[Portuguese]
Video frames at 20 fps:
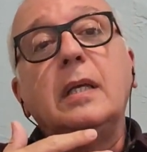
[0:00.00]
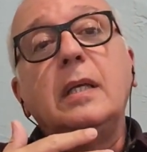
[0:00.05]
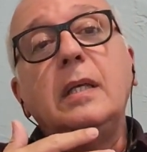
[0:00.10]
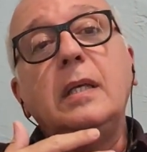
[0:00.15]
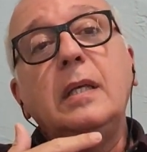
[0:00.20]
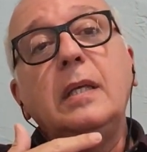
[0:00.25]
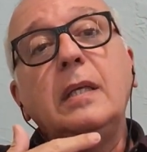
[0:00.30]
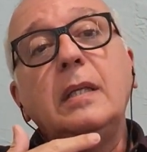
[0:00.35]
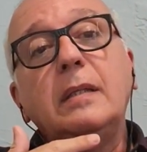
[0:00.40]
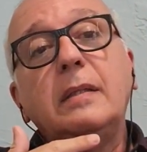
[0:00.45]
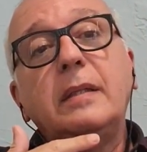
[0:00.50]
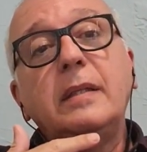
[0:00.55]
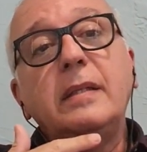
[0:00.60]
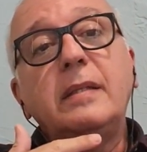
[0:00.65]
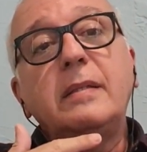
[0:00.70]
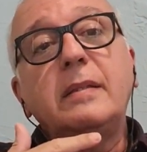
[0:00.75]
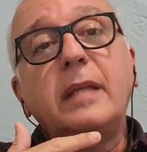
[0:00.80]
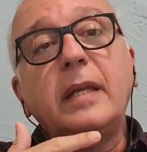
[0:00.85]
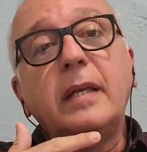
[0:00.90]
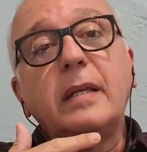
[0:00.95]
e
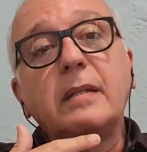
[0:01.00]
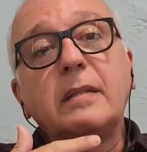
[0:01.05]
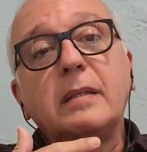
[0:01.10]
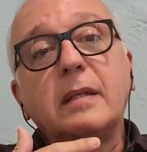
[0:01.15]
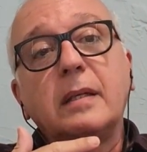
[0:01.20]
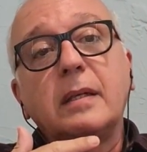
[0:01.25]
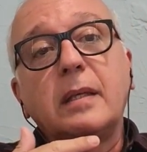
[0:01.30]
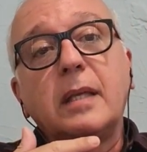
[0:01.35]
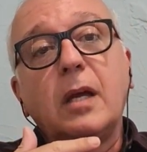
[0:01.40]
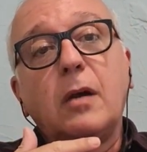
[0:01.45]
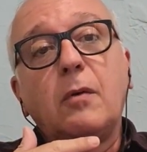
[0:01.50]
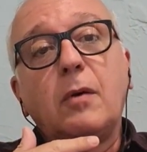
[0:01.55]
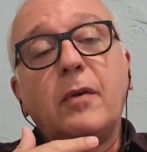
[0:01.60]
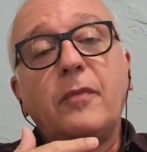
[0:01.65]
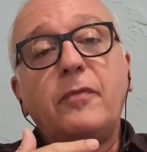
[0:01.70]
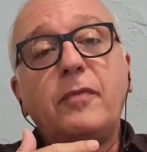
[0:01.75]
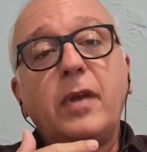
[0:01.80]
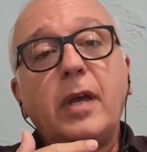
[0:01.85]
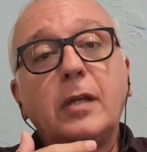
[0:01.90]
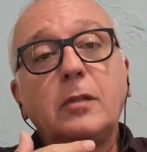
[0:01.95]
tristeza, que é um
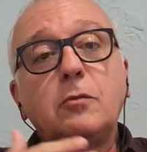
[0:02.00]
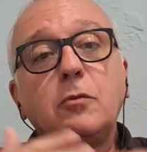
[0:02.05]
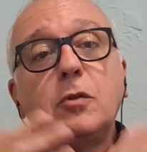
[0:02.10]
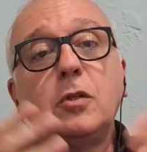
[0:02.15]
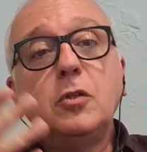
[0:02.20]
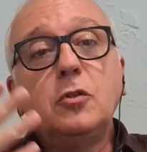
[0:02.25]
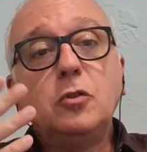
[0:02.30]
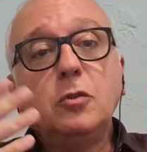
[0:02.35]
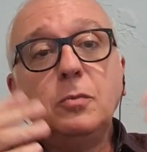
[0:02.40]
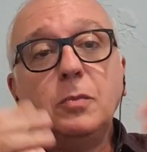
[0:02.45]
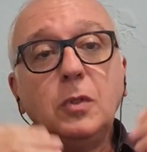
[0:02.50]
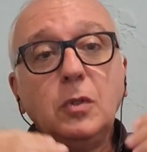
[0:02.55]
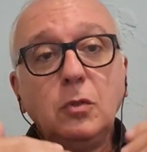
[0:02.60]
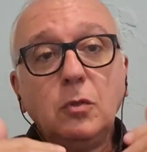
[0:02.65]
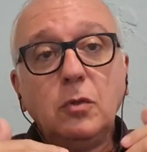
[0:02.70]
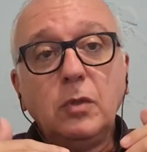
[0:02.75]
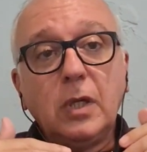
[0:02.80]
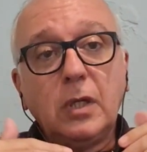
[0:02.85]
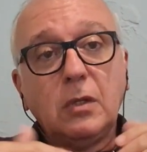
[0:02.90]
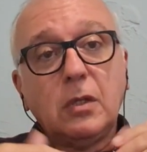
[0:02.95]
afeto que
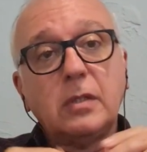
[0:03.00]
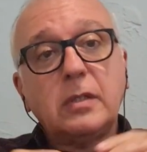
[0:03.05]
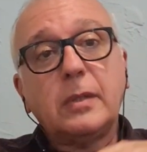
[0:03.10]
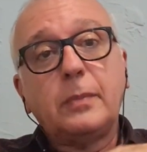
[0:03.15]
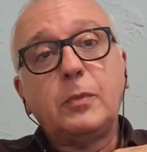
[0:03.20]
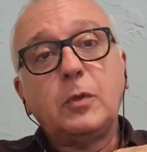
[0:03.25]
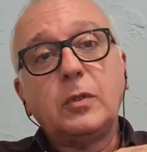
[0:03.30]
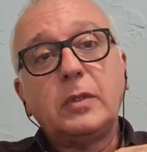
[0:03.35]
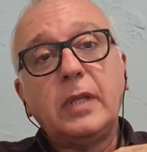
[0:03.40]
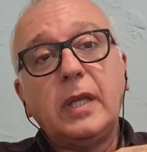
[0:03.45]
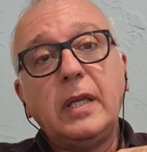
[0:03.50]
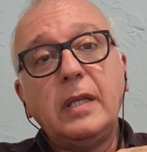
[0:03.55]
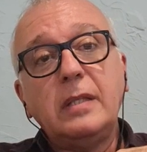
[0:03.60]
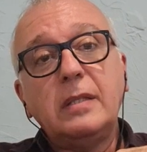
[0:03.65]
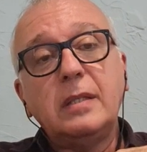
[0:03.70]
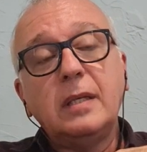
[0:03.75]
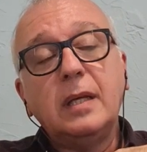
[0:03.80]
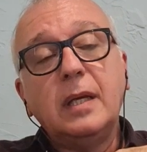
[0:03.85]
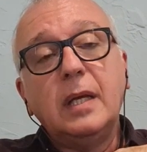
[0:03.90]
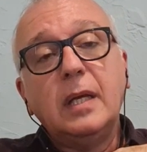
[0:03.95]
diminui a nossa
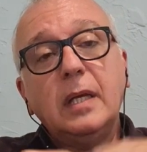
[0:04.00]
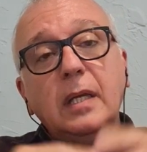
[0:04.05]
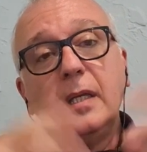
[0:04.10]
potência